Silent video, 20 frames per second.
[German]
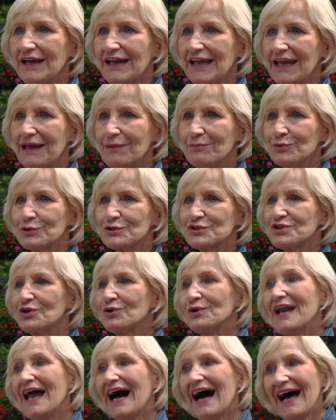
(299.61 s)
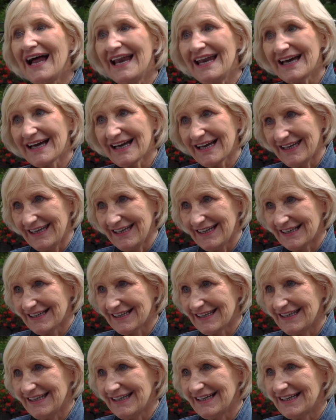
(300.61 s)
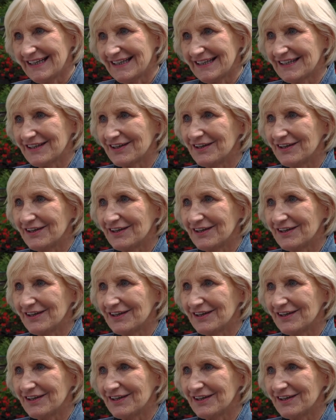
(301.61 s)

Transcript: emotionaler reagieren.